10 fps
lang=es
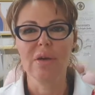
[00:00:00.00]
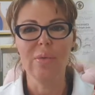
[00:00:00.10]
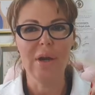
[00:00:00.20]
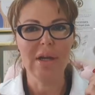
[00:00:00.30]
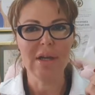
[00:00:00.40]

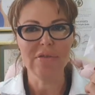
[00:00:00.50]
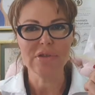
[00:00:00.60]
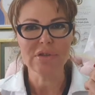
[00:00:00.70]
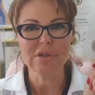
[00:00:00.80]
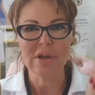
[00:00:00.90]
¿Cuál es la
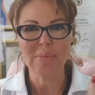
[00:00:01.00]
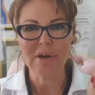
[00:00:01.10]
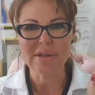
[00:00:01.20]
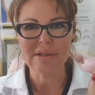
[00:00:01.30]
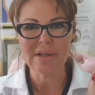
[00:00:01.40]
función del
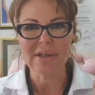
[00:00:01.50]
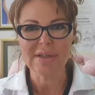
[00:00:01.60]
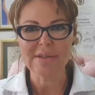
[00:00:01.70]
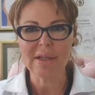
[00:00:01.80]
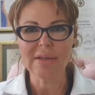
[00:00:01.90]
parche
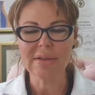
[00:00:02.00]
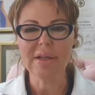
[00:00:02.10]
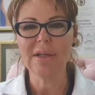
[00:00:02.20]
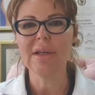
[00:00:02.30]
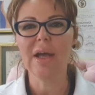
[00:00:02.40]

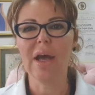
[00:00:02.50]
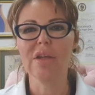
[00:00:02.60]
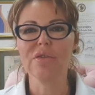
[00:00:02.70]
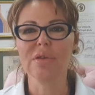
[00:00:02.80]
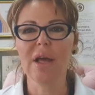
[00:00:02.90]
adelgazante?
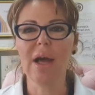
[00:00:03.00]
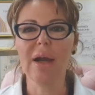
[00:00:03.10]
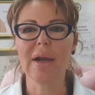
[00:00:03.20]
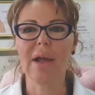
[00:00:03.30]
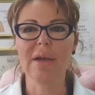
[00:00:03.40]

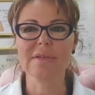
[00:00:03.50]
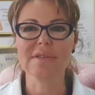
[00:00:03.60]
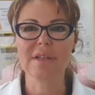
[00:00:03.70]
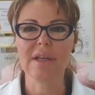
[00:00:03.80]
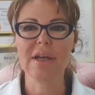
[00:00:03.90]
Ayudar a
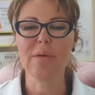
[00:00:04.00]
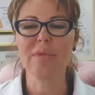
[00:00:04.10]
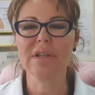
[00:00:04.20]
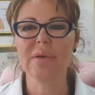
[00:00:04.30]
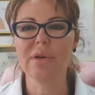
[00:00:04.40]
hacer la
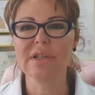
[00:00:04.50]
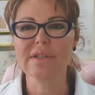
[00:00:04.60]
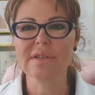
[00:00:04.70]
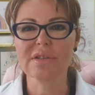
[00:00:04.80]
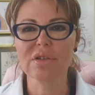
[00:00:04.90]

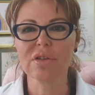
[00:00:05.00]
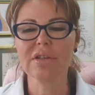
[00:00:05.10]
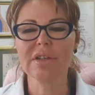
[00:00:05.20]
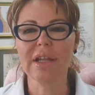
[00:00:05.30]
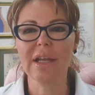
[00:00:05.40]

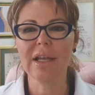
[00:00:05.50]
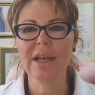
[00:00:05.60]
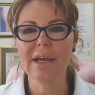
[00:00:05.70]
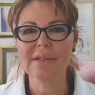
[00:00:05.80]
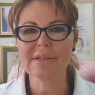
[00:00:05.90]
metabolización de
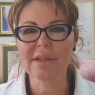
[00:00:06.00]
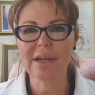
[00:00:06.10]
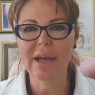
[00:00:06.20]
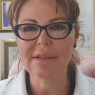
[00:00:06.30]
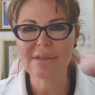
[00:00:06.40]
las
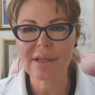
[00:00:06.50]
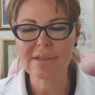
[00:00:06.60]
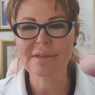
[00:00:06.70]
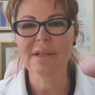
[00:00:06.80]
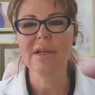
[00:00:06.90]

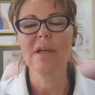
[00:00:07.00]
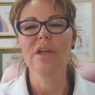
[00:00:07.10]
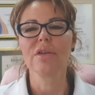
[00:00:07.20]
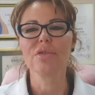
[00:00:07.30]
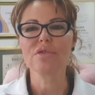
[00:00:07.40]
grasas
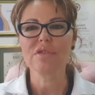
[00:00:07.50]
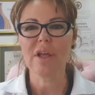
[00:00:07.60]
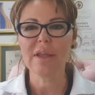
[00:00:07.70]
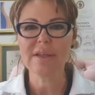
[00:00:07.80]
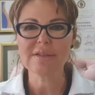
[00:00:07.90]
que
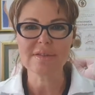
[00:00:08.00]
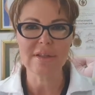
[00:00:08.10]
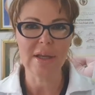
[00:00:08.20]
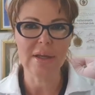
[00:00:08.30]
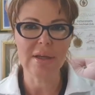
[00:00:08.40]
ustedes
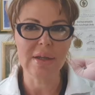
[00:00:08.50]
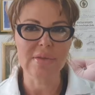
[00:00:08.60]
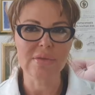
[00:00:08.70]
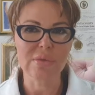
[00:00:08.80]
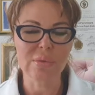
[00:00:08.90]
tienen
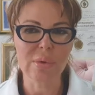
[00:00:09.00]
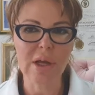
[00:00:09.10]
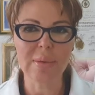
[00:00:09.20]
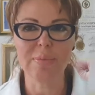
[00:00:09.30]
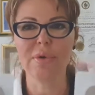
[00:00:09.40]
en su
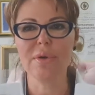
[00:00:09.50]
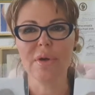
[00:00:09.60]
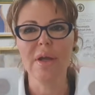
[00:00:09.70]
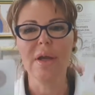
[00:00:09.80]
cuerpo.